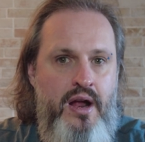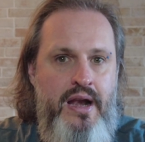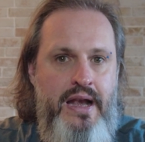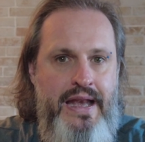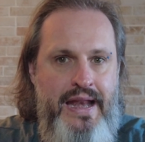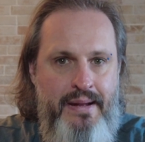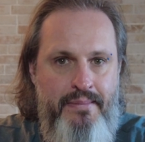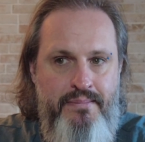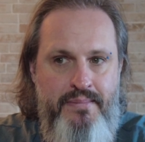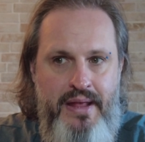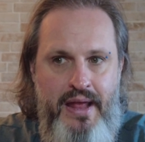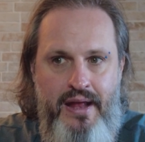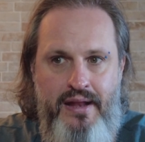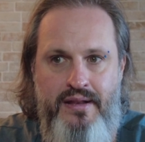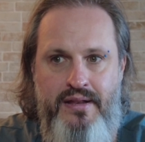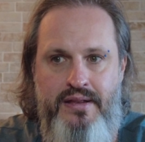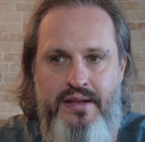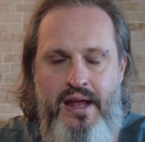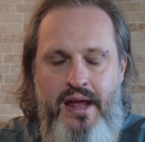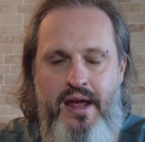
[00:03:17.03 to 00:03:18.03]

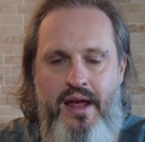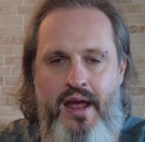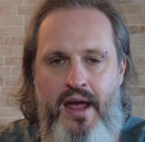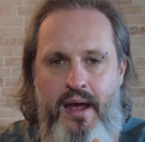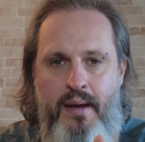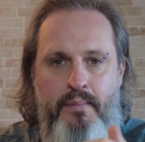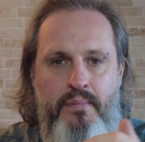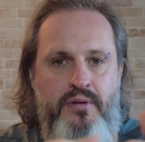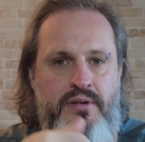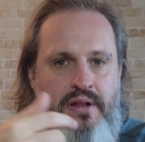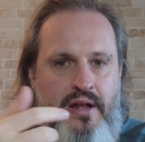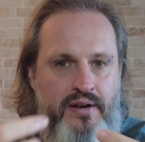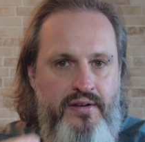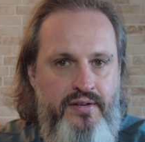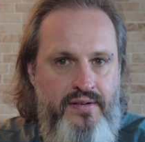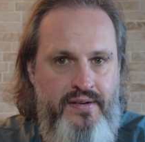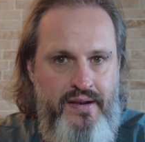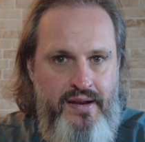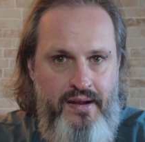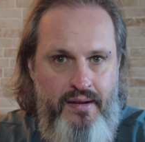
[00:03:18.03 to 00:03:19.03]
l'ambiente e
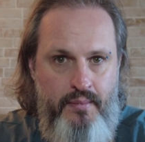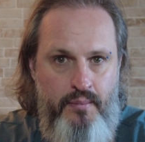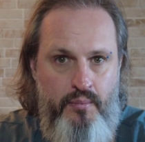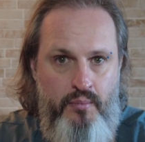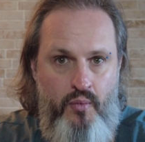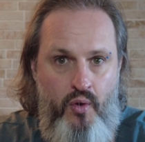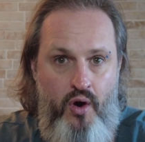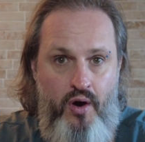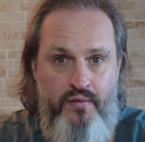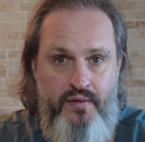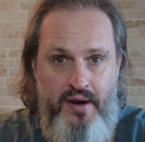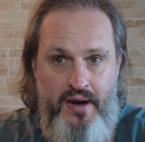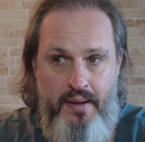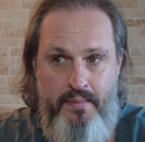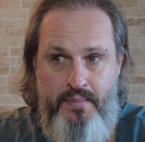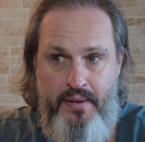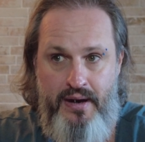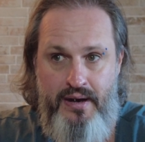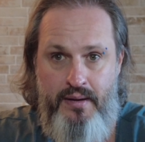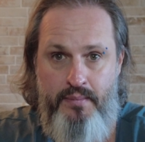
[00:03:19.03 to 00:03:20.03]
potersi muovere
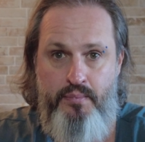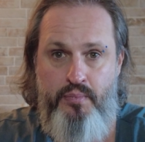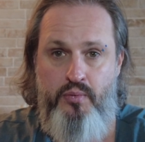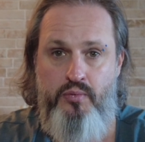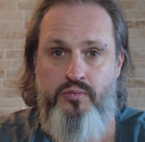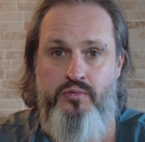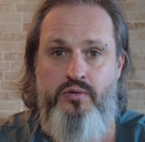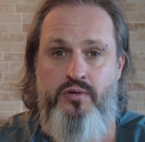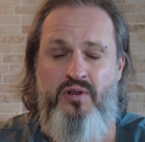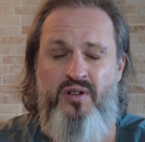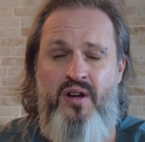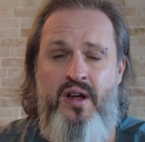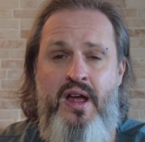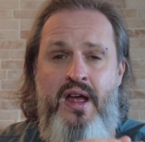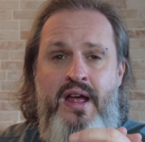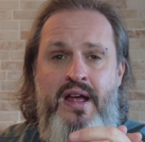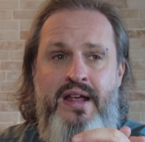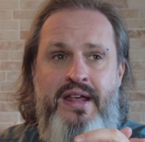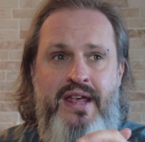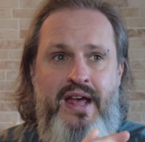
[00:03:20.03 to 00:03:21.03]
per l'appunto.
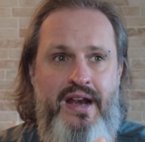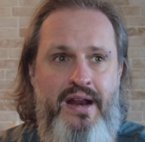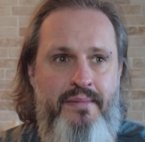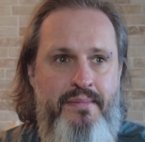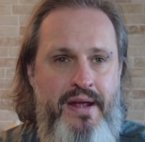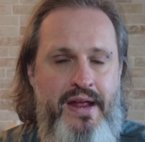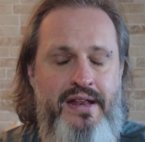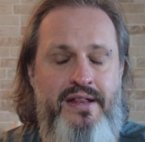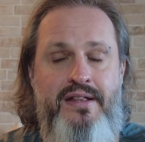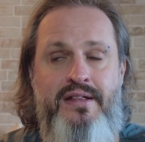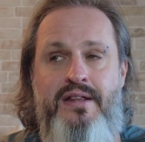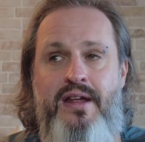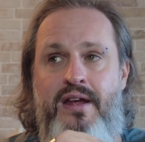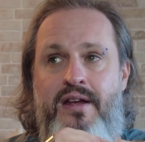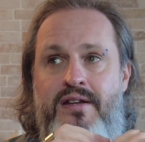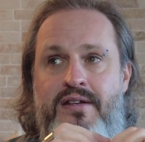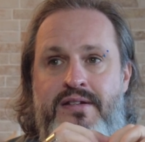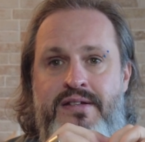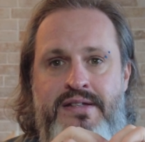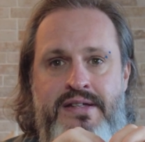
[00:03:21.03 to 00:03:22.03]

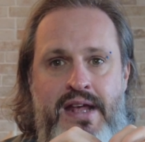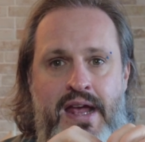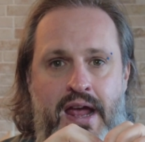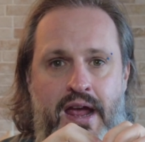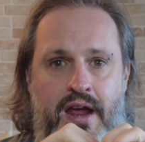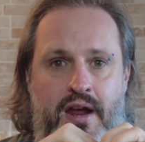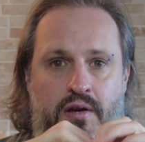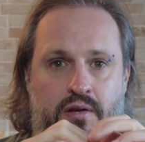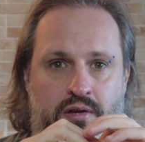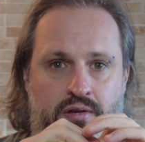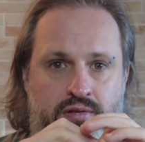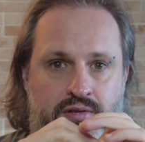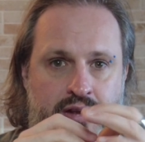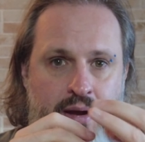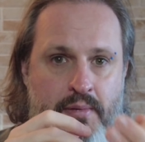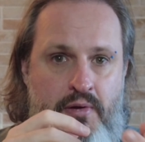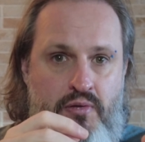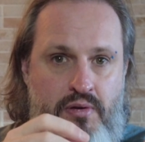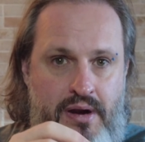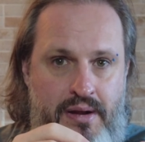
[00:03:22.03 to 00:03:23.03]
Chiaramente se
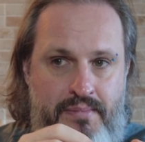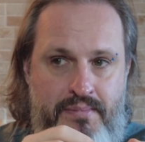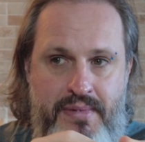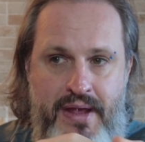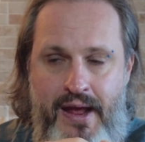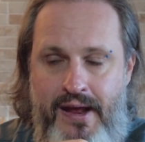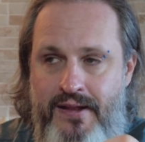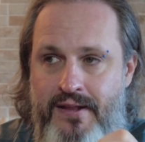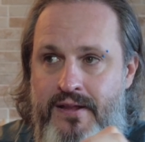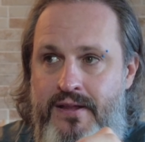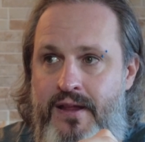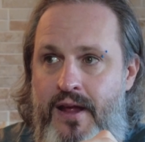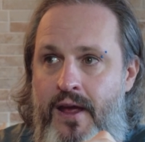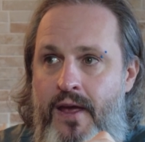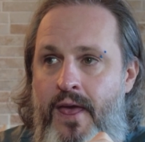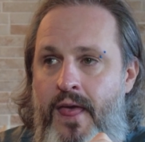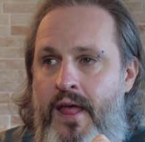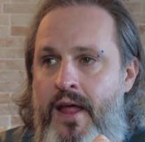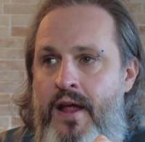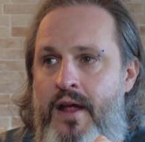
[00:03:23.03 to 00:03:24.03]
siamo in un
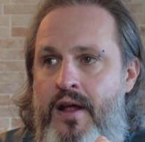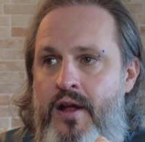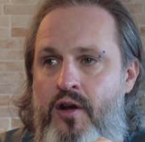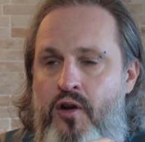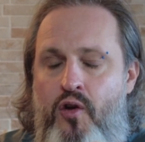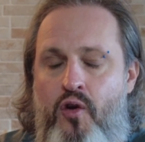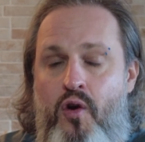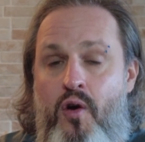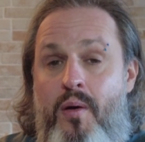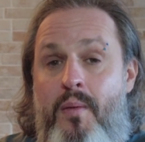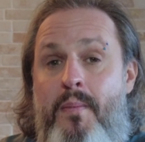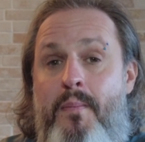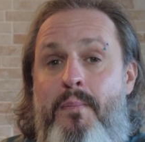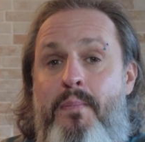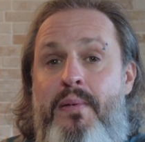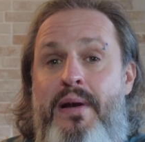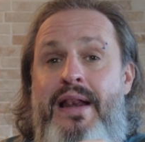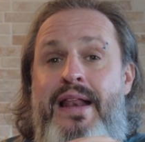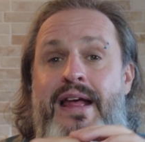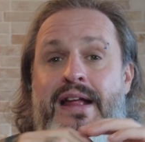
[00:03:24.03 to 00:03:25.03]
ambiente
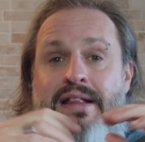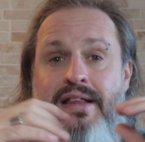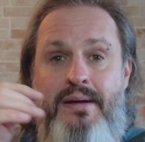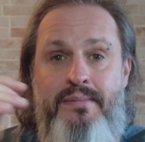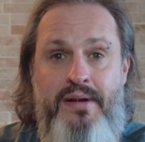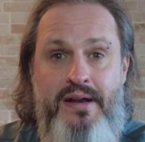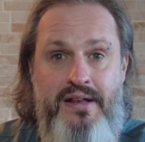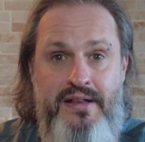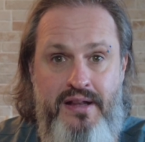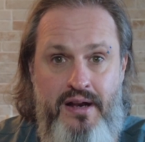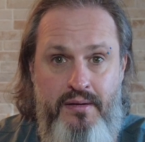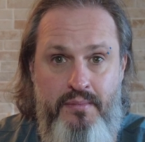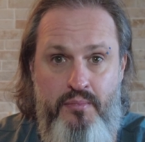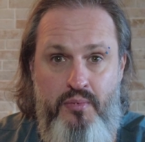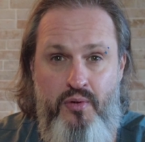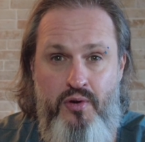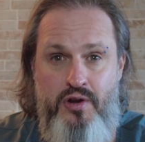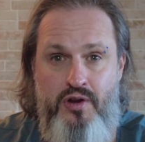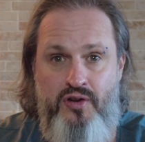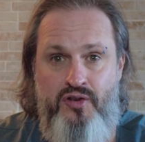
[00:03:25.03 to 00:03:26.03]
completamente al
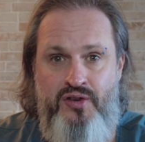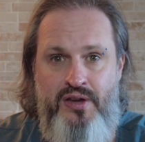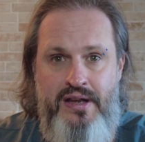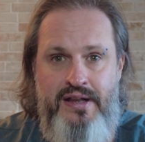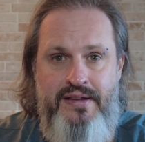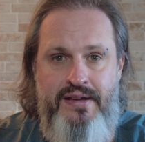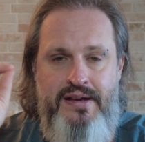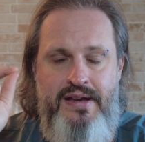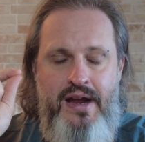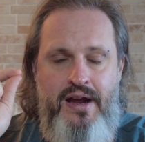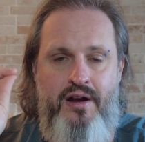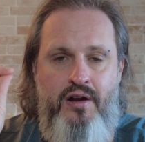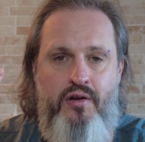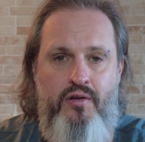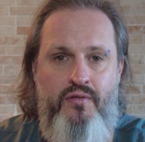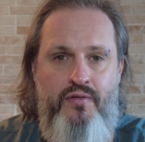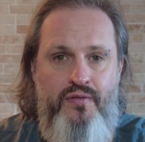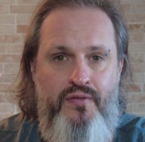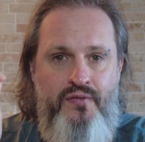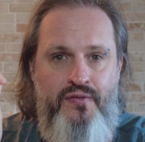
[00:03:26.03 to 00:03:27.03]
buio, senza neanche
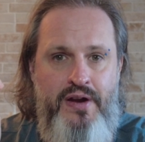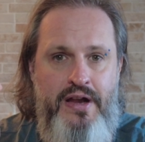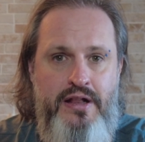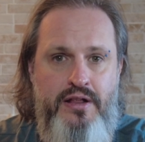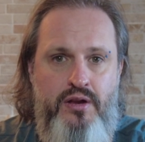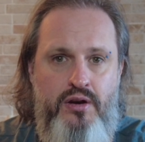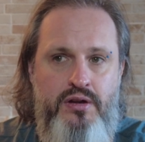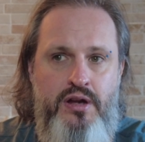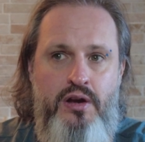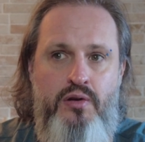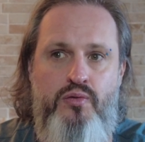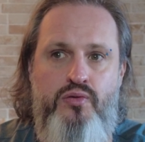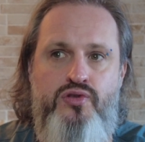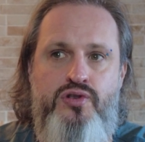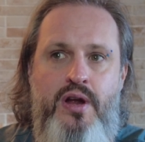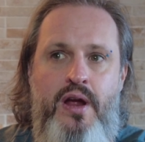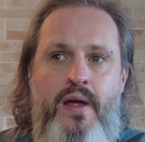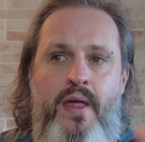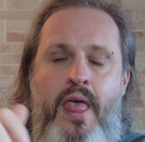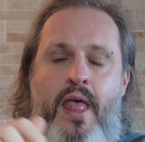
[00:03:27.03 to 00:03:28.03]
un filtro di
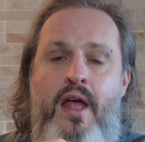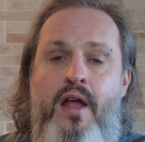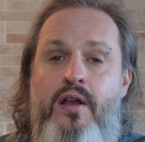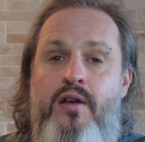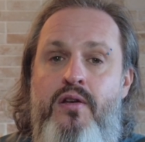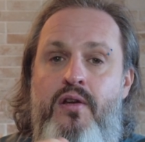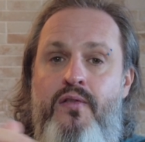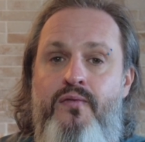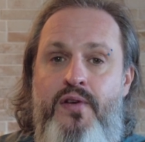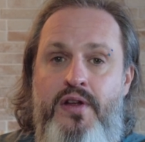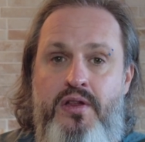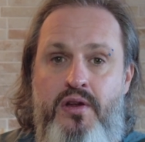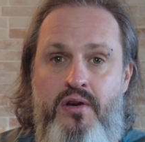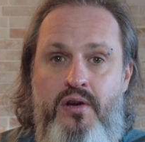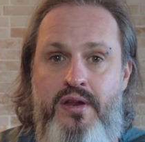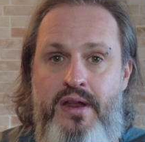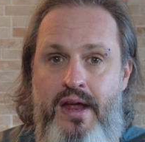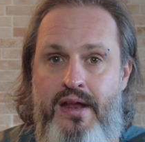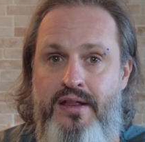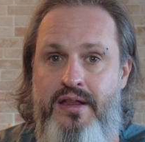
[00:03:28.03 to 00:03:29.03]
luce, non vedono
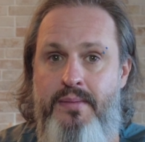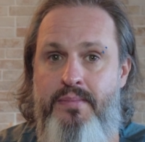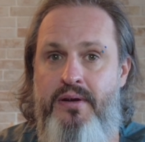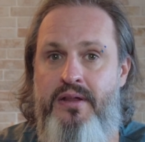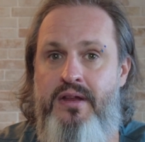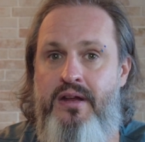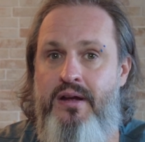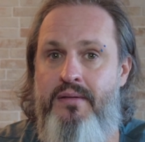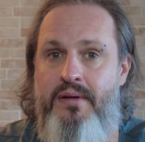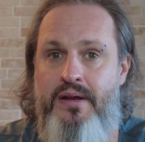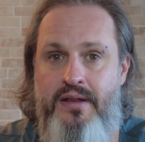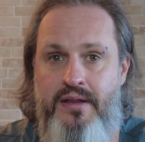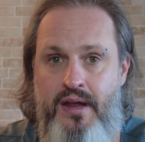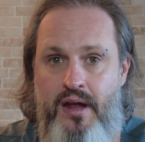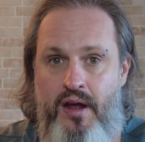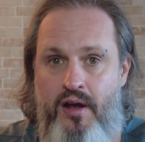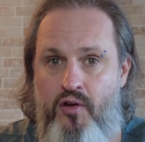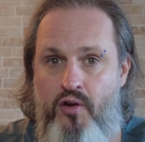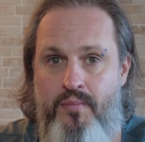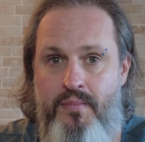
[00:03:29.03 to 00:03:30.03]
niente
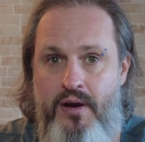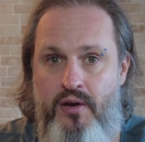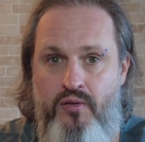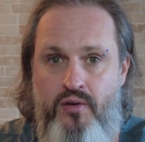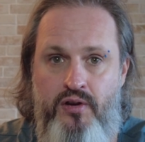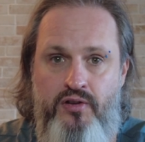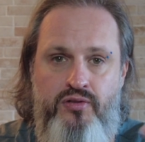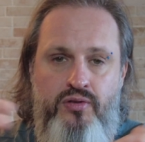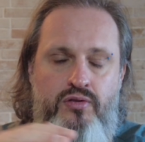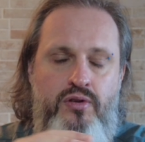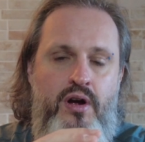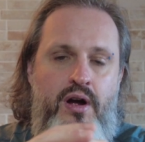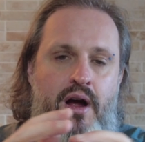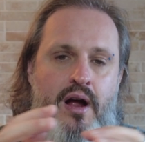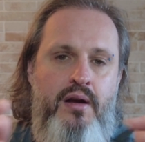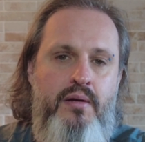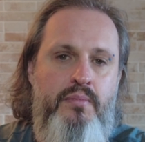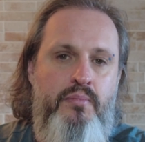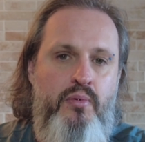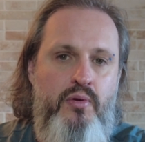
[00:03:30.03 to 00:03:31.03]
praticamente come noi sono
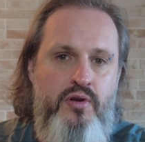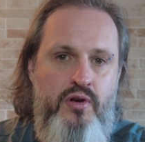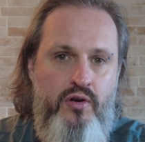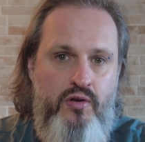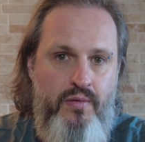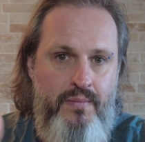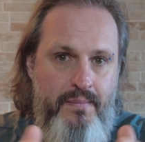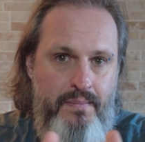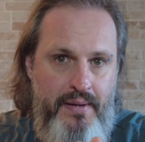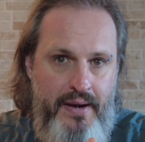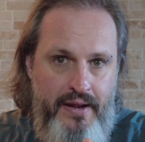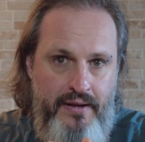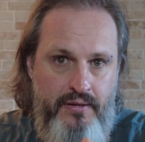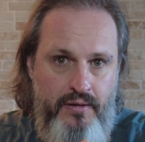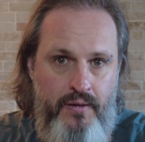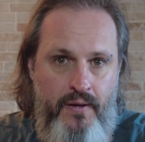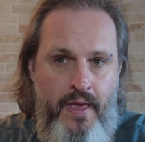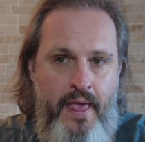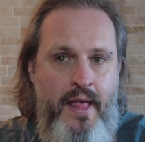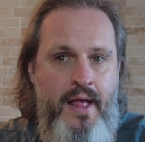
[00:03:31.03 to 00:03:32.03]
al buio
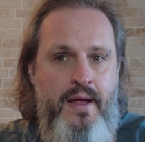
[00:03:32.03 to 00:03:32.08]
completo.